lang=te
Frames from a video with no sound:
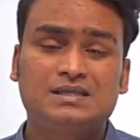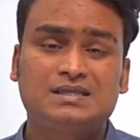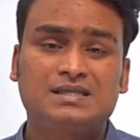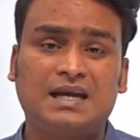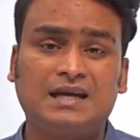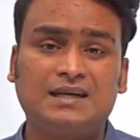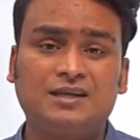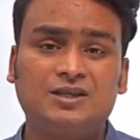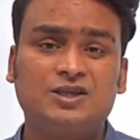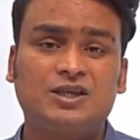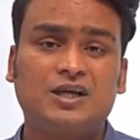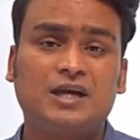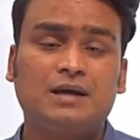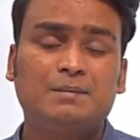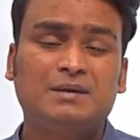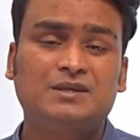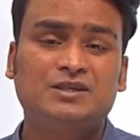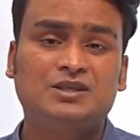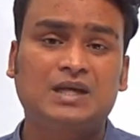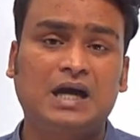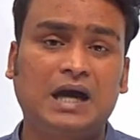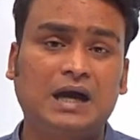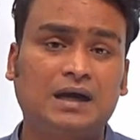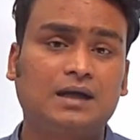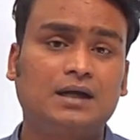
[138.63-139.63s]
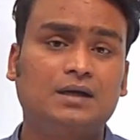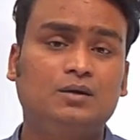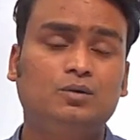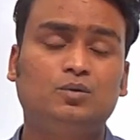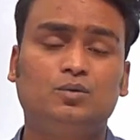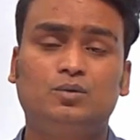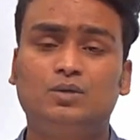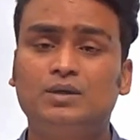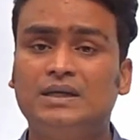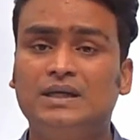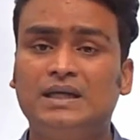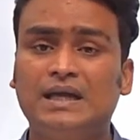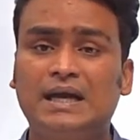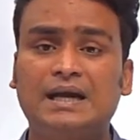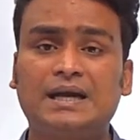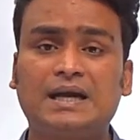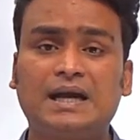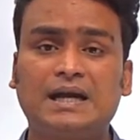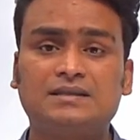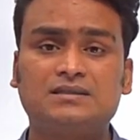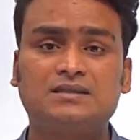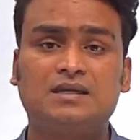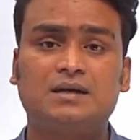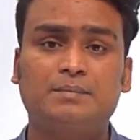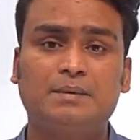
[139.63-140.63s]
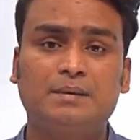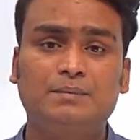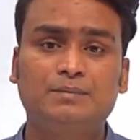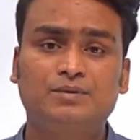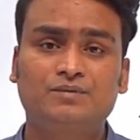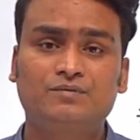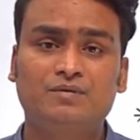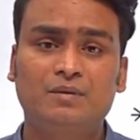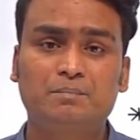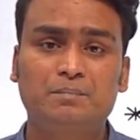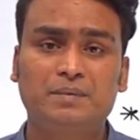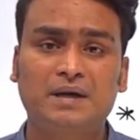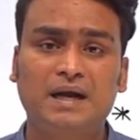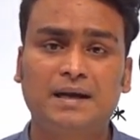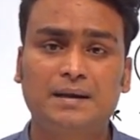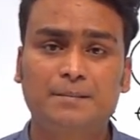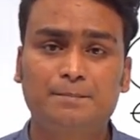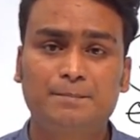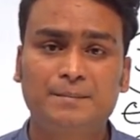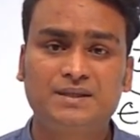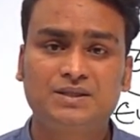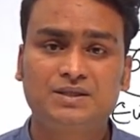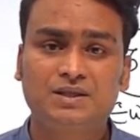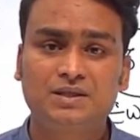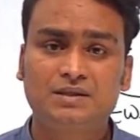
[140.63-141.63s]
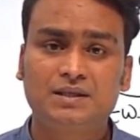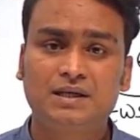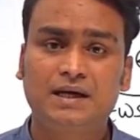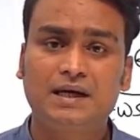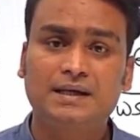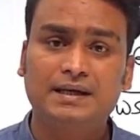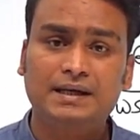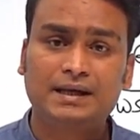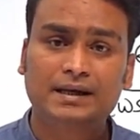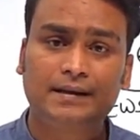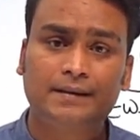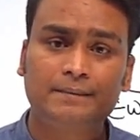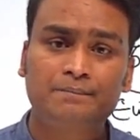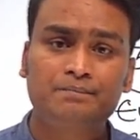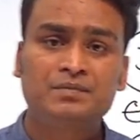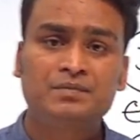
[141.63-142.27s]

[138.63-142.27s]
సంక్షేమ శాఖను ఏ రాష్ట్ర ప్రభుత్వం ప్రారంభించింది అంటే